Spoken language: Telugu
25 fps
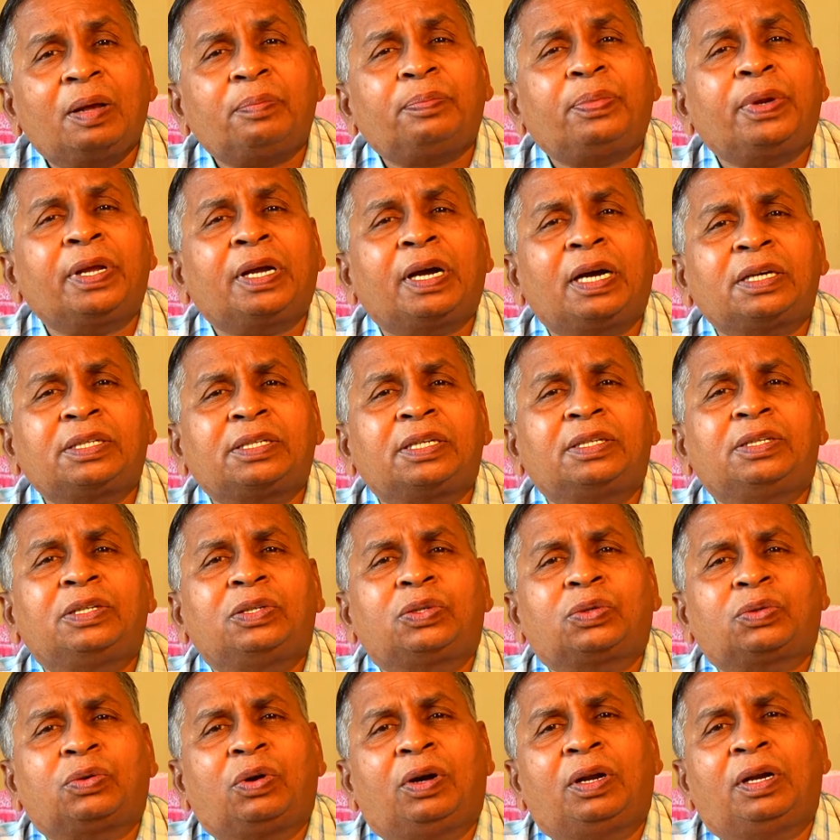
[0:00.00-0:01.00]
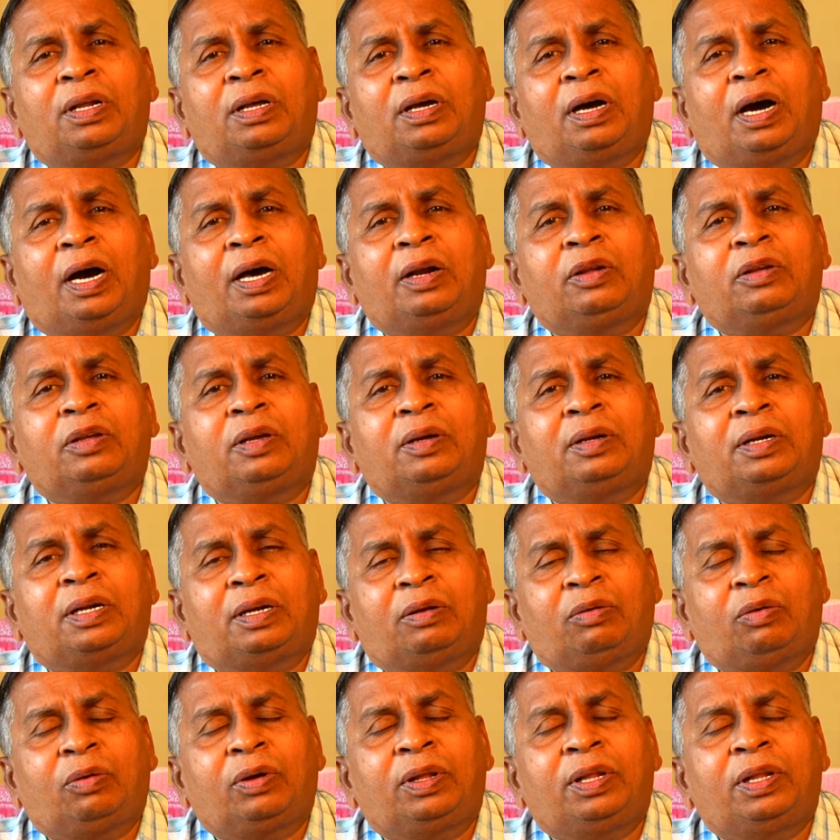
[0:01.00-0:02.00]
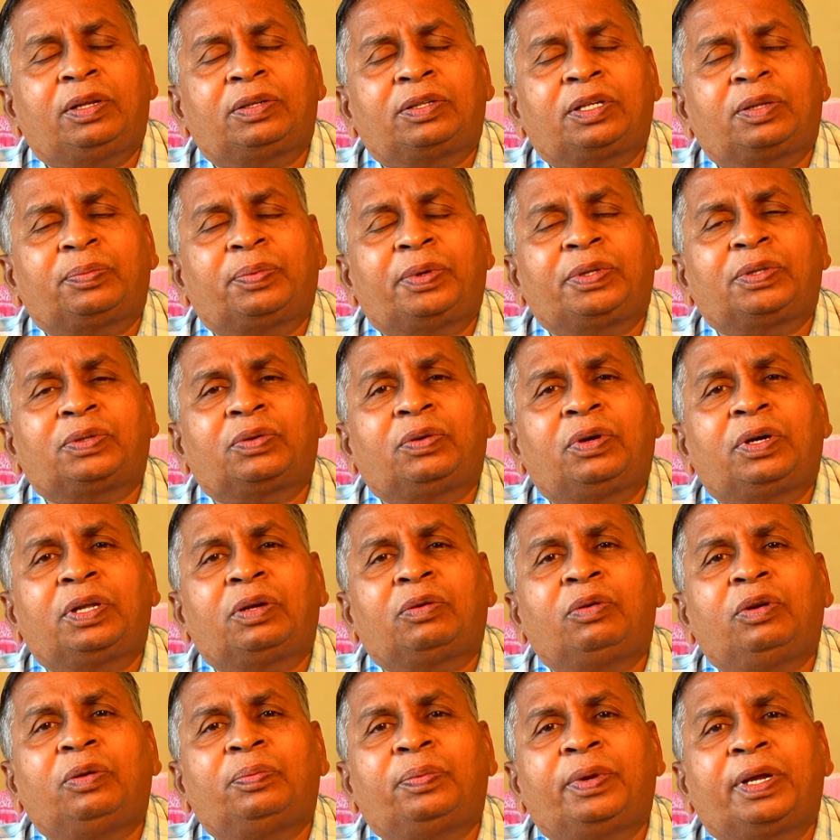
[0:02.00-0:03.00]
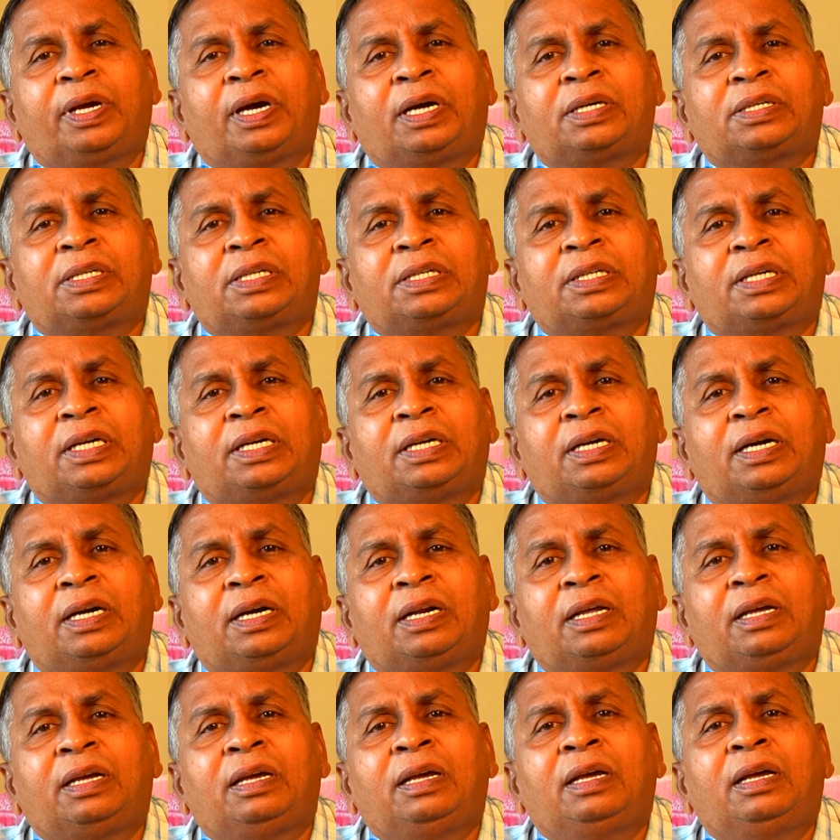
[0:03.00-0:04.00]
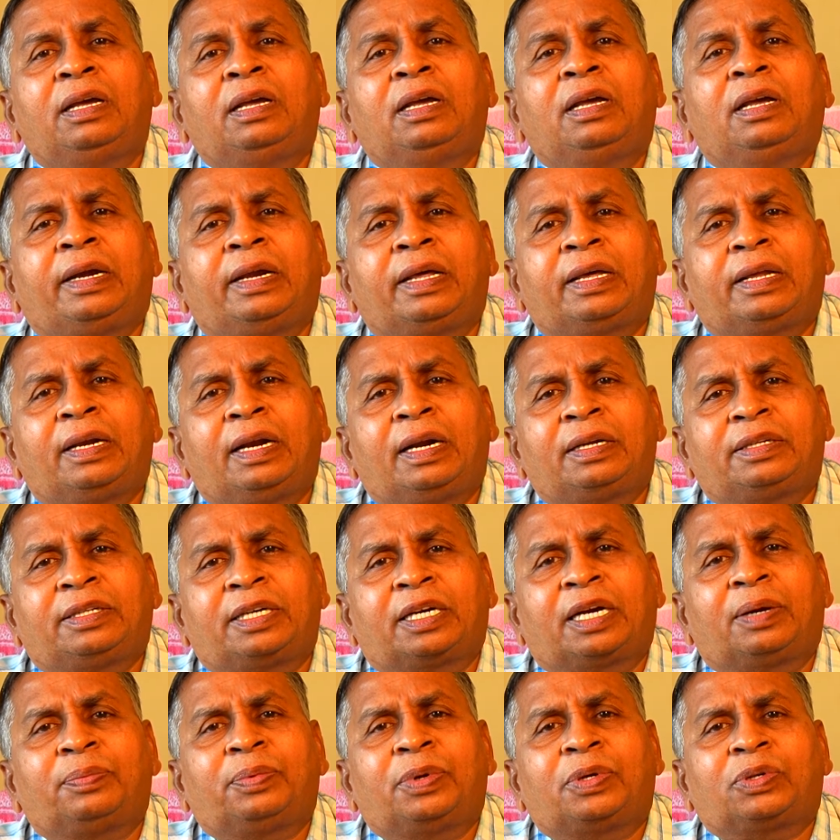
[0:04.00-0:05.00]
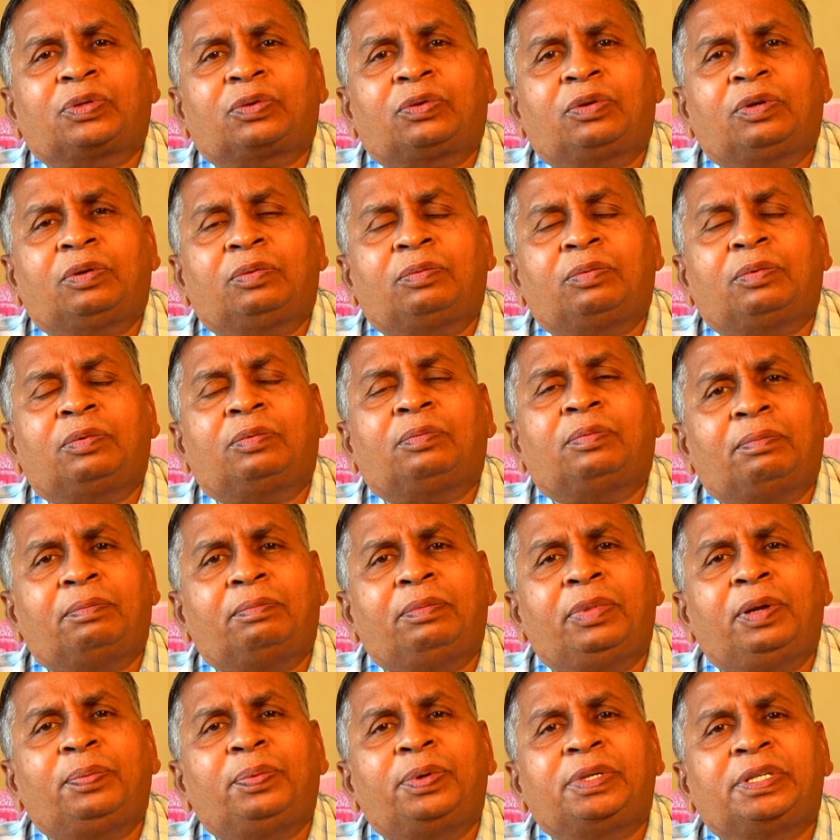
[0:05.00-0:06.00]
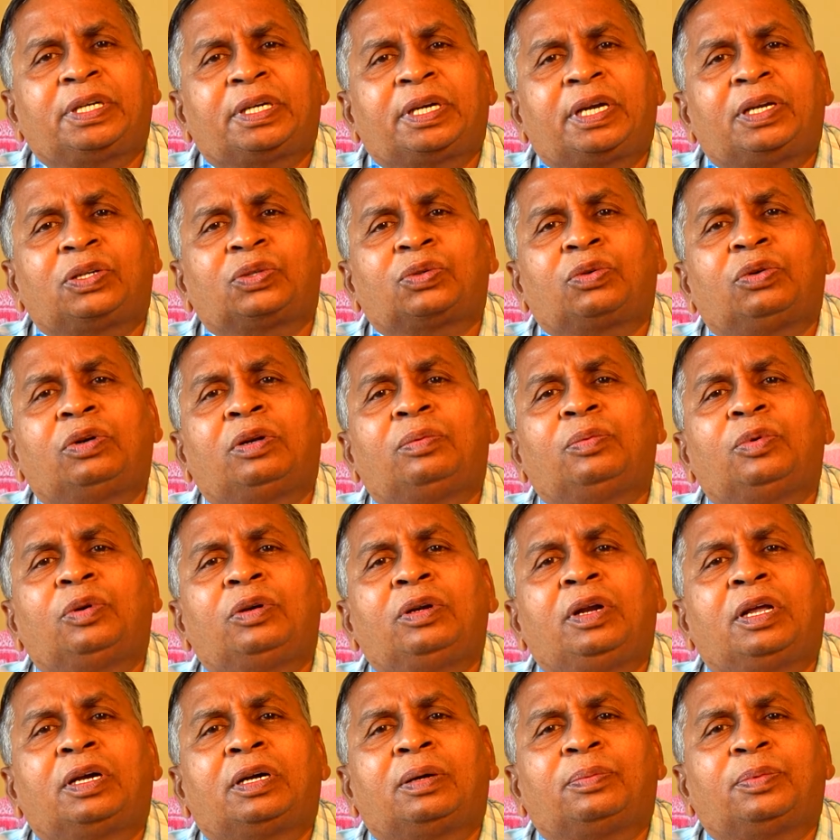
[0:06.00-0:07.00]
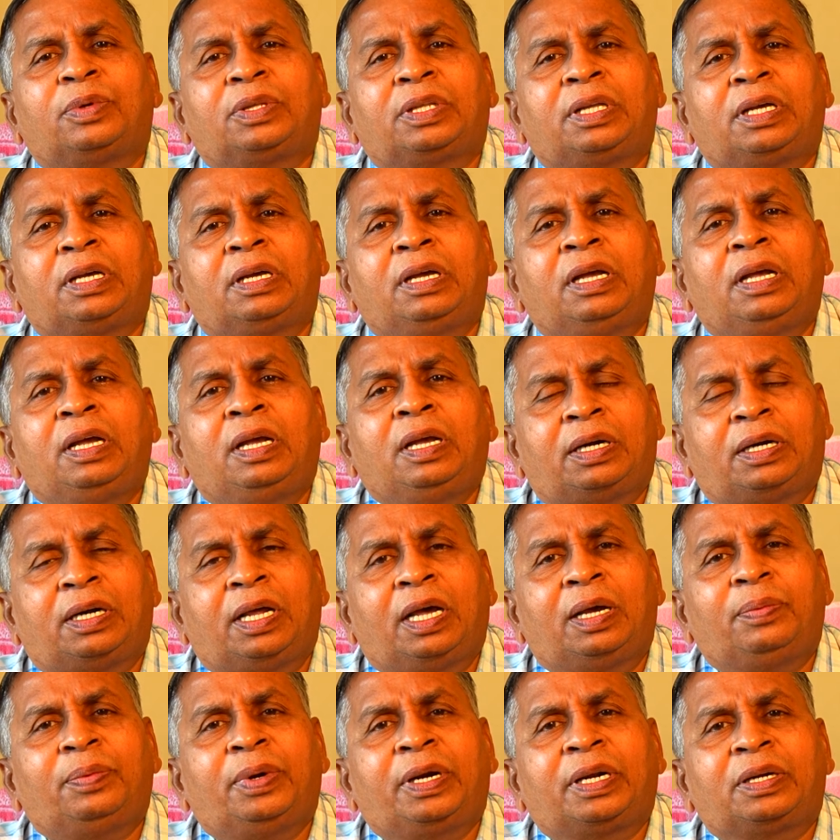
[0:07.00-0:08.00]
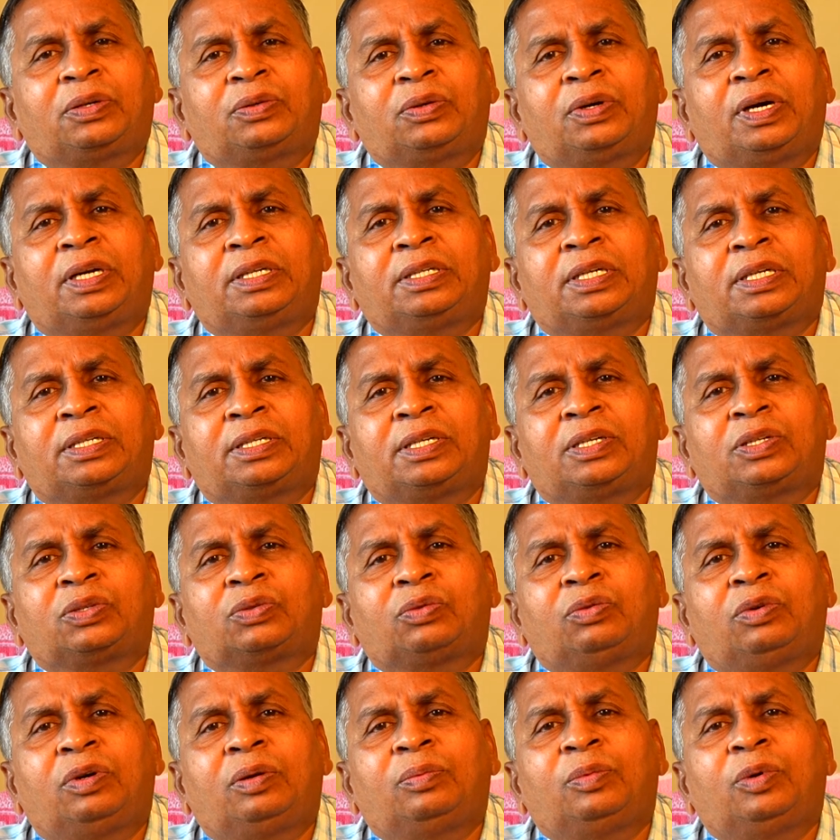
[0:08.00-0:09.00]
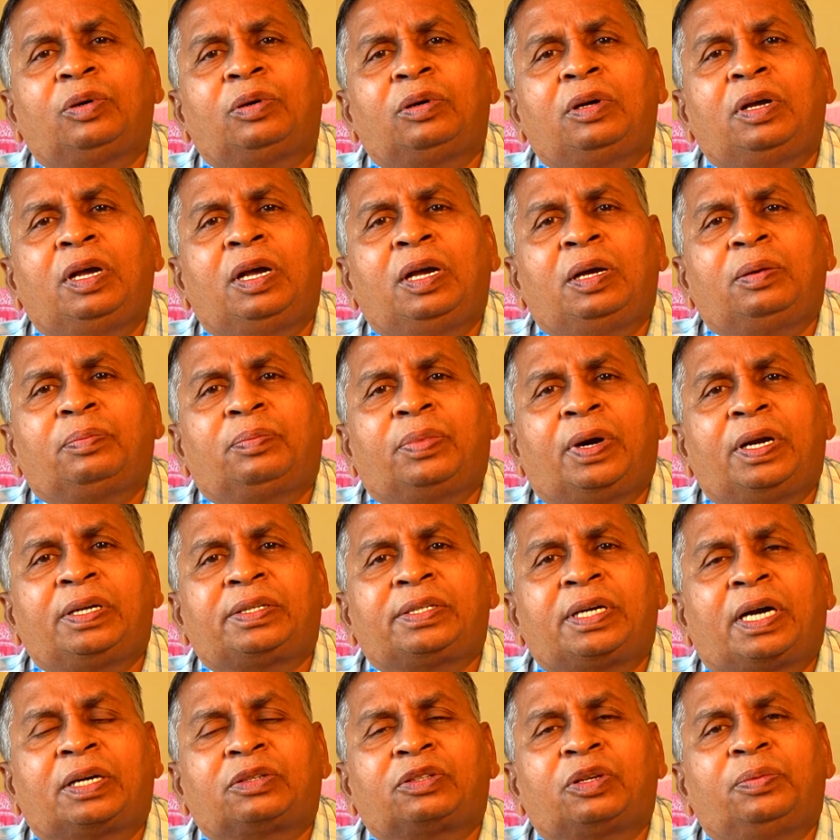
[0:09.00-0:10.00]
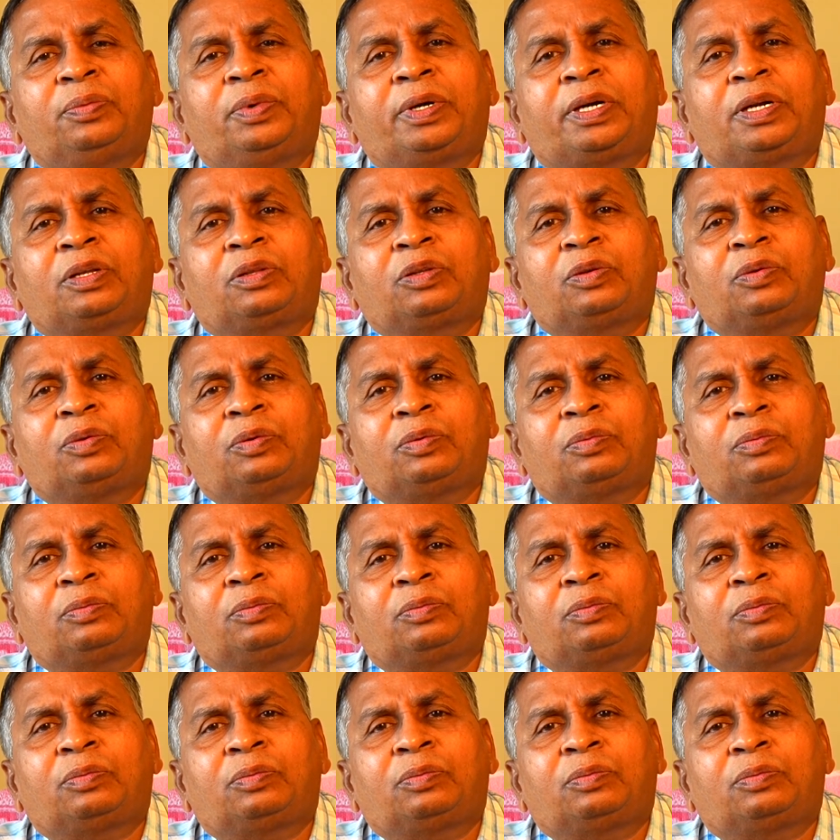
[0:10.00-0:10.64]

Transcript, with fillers: ప్రికాషన్ తీసుకోవాలి ఆరోగ్య రోగం పెంచుకోవడానికి కొన్ని ప్రికాషన్స్ ఏంటంటే రెగ్యులర్ చెకప్ చేసుకోవడం బీపీ చెక్ చేసుకోవడము లేకపోతే డయాబెటిక్ షుగర్ చెక్ చేసుకోవడము పల్స్ ఆక్సిమీటర్తో